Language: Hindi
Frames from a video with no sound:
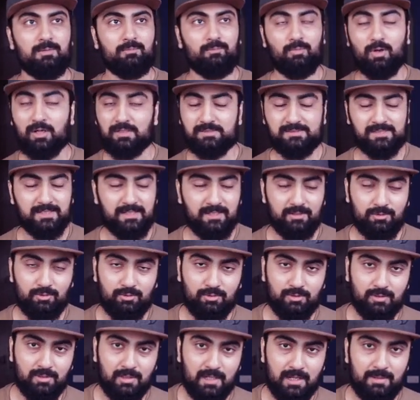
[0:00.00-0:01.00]
बहुत सारे
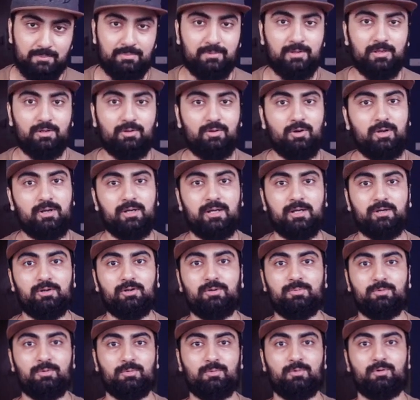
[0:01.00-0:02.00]
लोग अपने कंटेंट
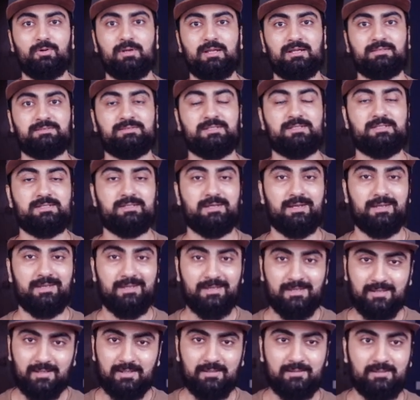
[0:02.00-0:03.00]
को प्रमोट एज सच
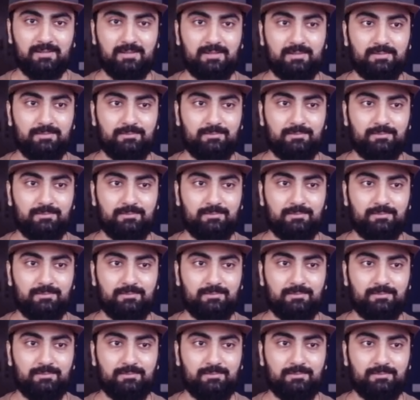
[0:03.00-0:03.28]
नहीं करते